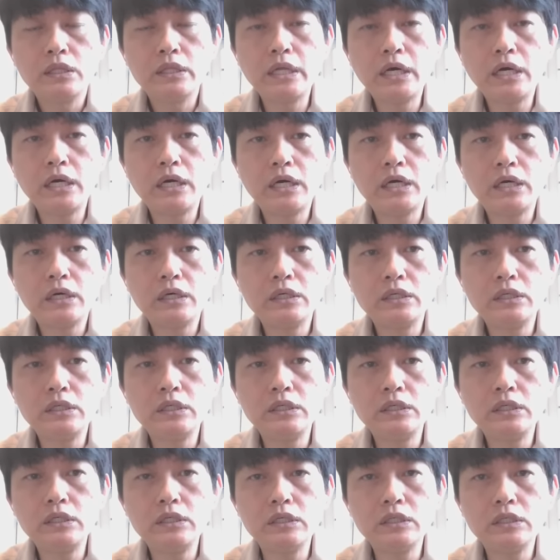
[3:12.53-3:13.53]
那
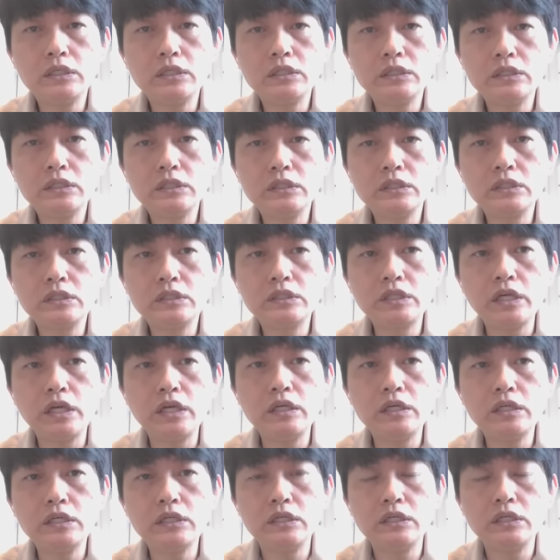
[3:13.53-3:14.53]
呃这
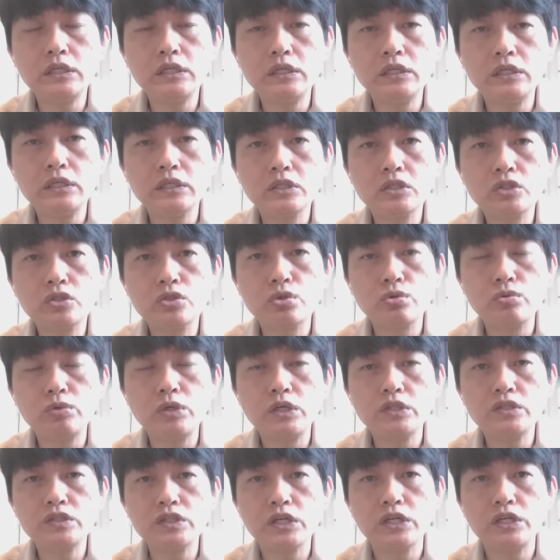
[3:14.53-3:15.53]
一个除
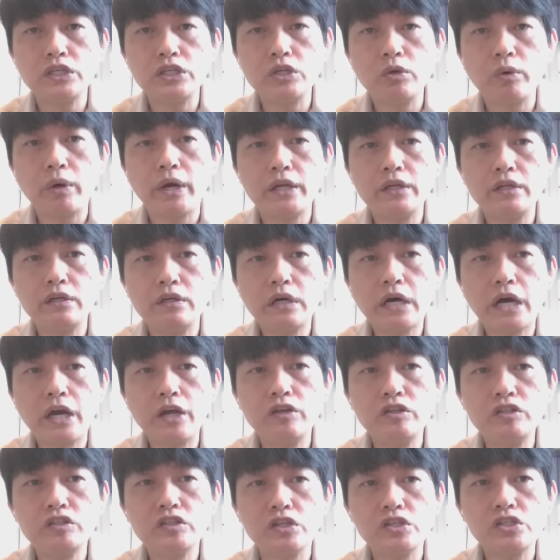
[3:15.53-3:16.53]
了这个以外呢，还
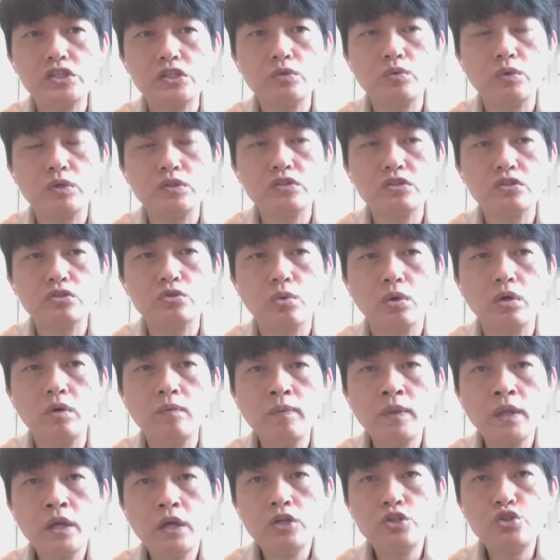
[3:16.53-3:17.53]
有一则新闻是
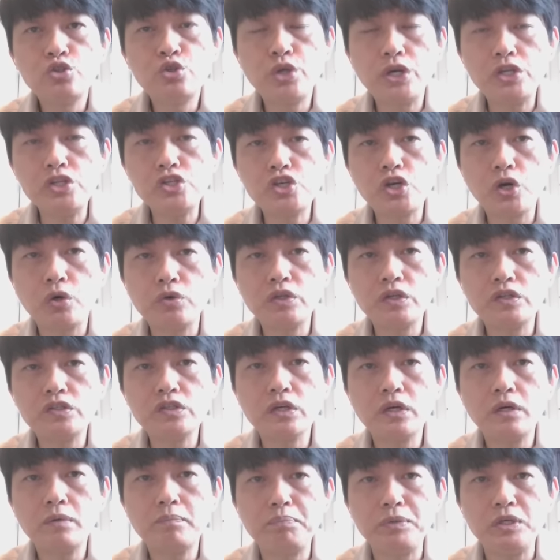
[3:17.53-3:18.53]
说，全球的
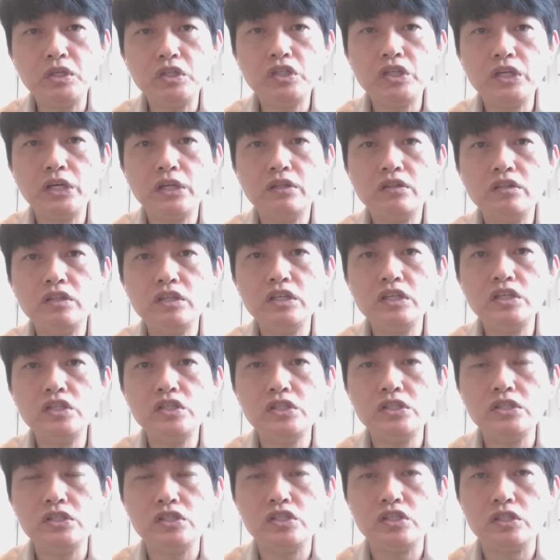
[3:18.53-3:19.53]
这个笔电第一
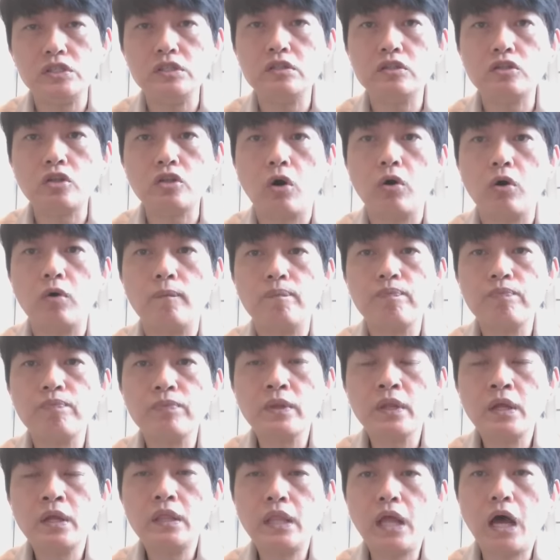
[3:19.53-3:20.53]
季急动，
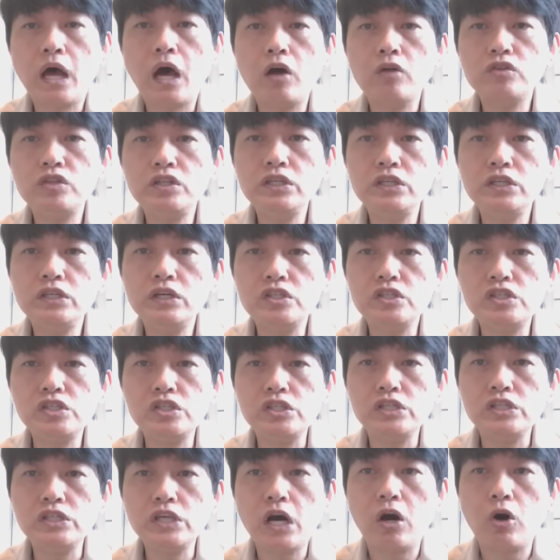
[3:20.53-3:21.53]
然后第二
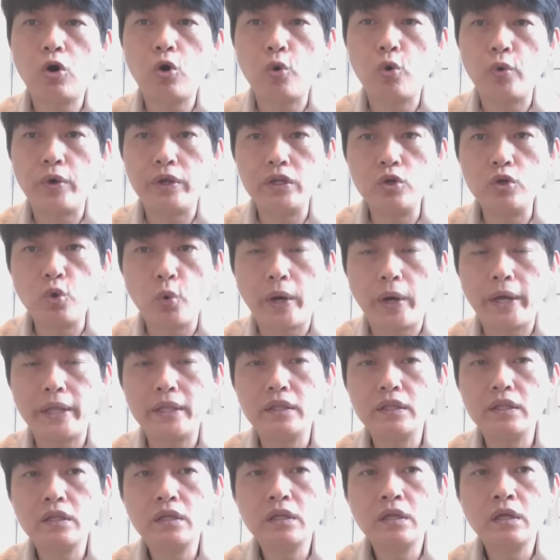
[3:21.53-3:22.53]
季要回暖。
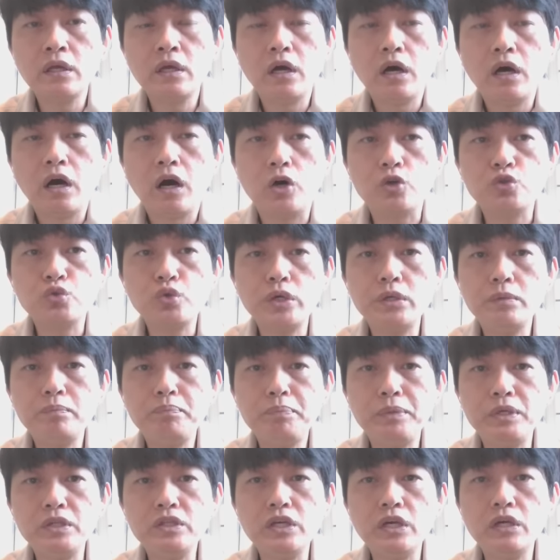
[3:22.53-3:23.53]
好，所以
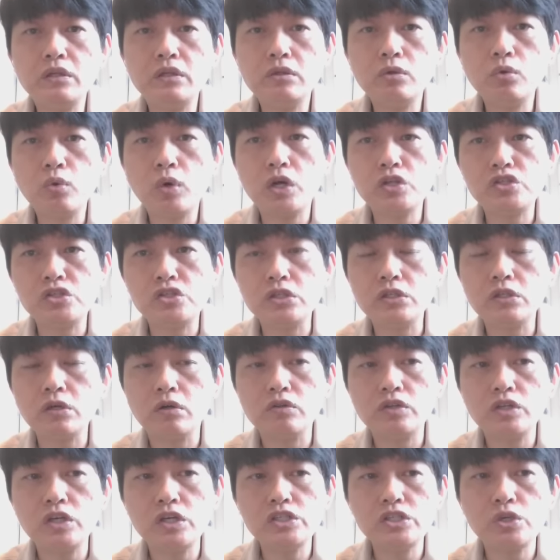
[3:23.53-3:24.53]
笔电如果急
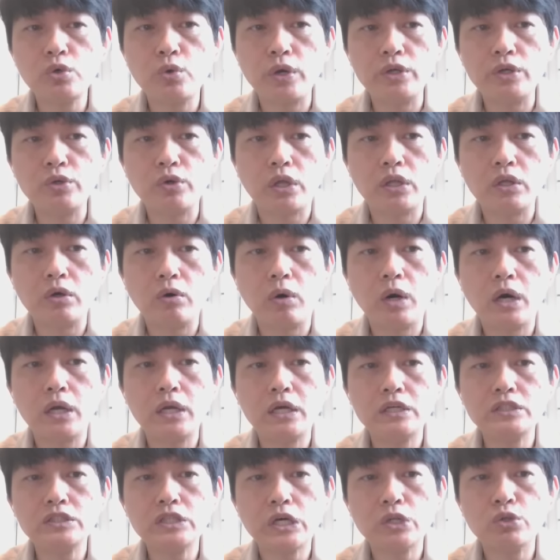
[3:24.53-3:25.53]
动第二季回暖的话，
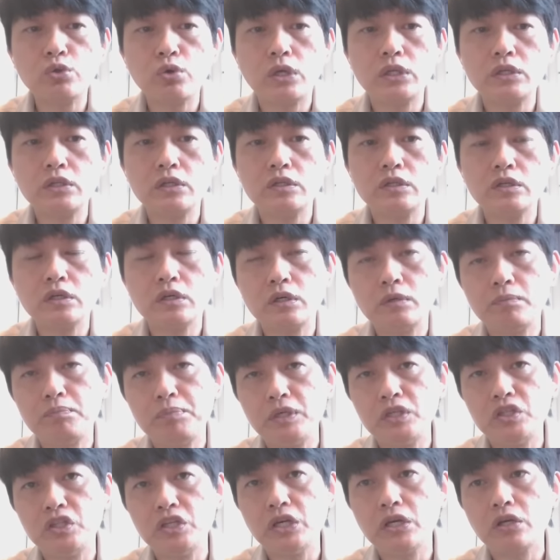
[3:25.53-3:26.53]
那相关的这个
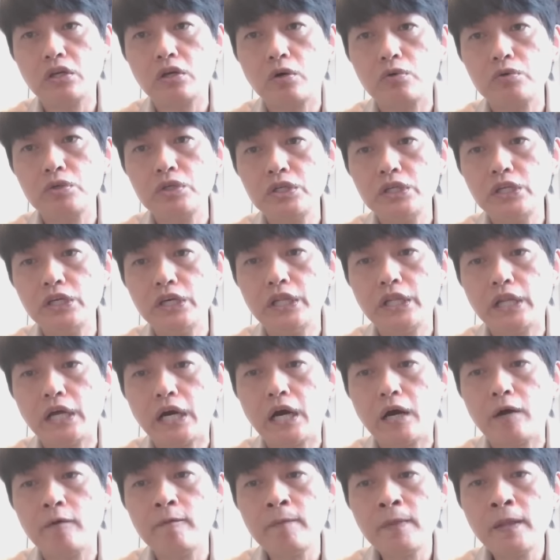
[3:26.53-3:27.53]
笔电供应链
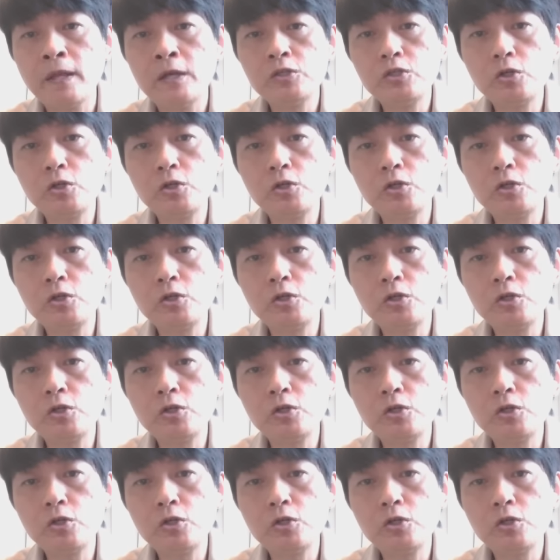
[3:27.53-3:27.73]
啊，